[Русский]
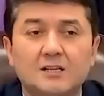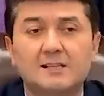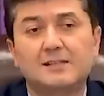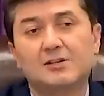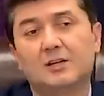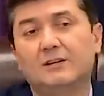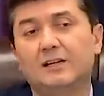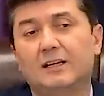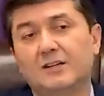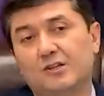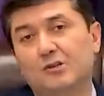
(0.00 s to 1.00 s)
если человек
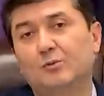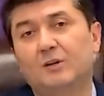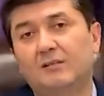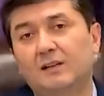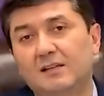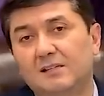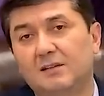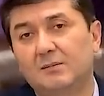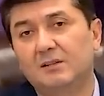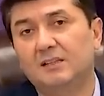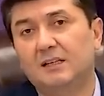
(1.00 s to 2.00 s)
раньше не управлял
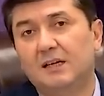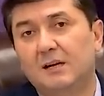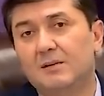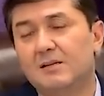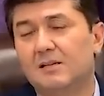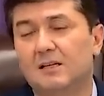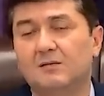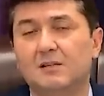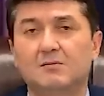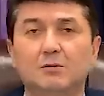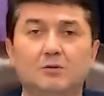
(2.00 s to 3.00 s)
своими деньгами,
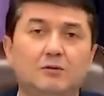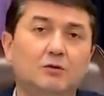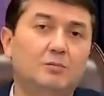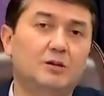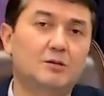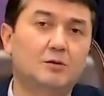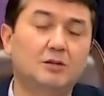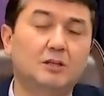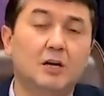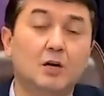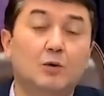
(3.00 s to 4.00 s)
соответственно, у него
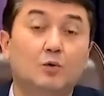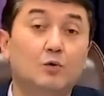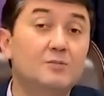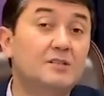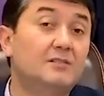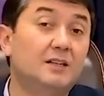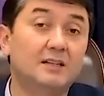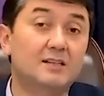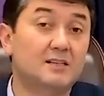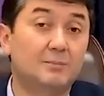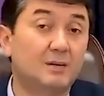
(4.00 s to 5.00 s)
происходит
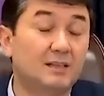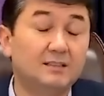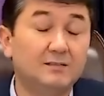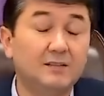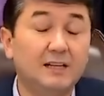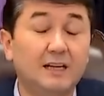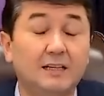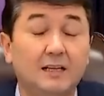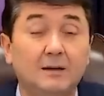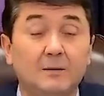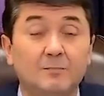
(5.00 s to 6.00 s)
умственное
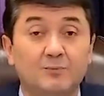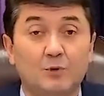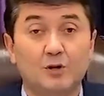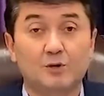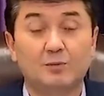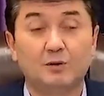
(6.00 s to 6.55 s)
сопротивление то есть